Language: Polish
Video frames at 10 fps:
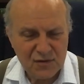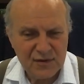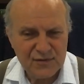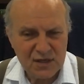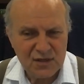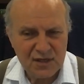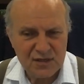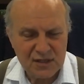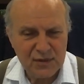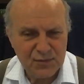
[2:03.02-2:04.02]
w sensie
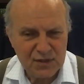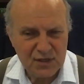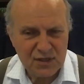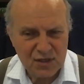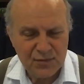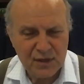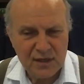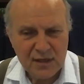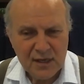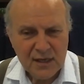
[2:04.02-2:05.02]
zabezpieczenie siebie
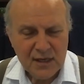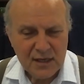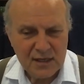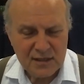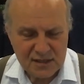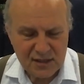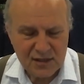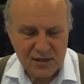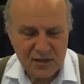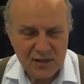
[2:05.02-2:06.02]
y, y,
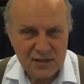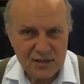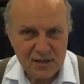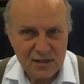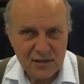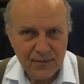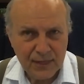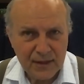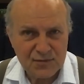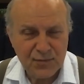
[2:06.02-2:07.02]
i y,
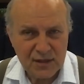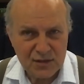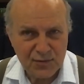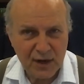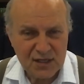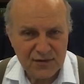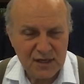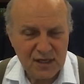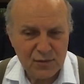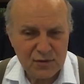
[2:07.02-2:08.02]

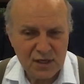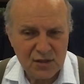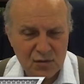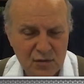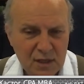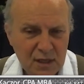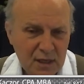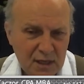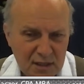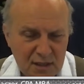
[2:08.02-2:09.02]
zbalansowanie budżetu
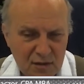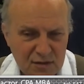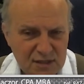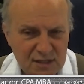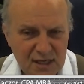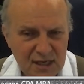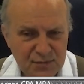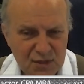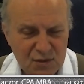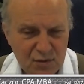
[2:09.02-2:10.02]
i oszczędzanie na
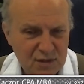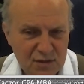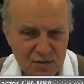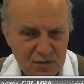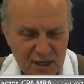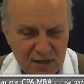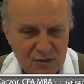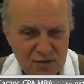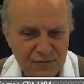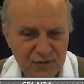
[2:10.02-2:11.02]
przyszłość. Jest to tak
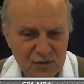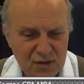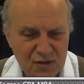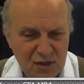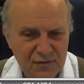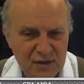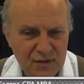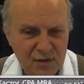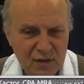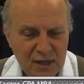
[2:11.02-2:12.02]
zdroworozsądkowe.
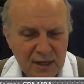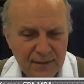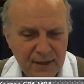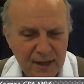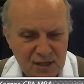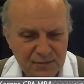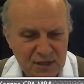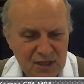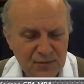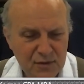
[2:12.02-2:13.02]
To nasze
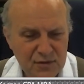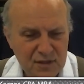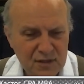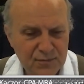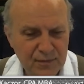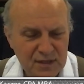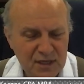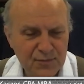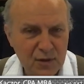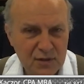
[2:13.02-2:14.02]
matki polskie,
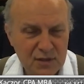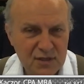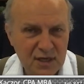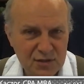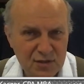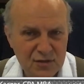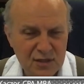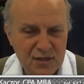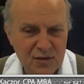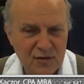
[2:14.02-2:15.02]
matki Polki czy nasze
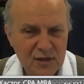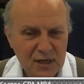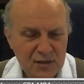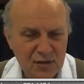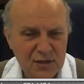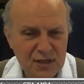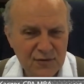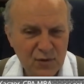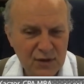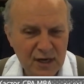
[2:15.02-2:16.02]
rodziny, to rodzice
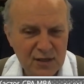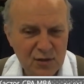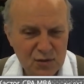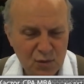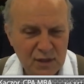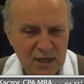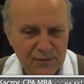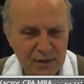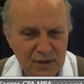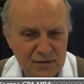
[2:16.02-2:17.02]
wkładali do słoika
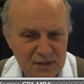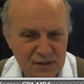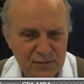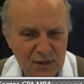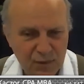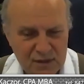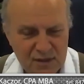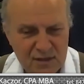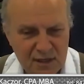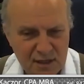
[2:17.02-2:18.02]
pieniądze, żeby zapłacić
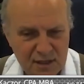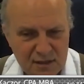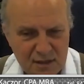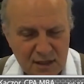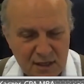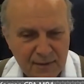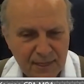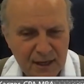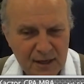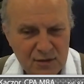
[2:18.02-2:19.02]
za rent
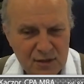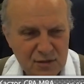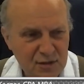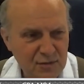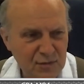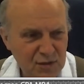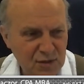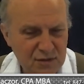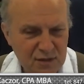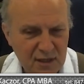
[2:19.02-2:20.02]
na koniec
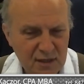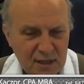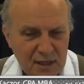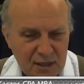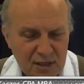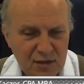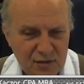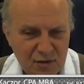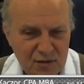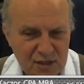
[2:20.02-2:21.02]
miesiąca
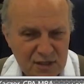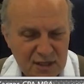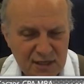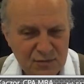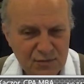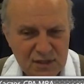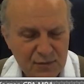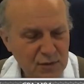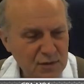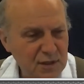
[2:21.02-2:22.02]
i oszczędzali, żeby mieć na
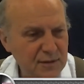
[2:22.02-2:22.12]
później.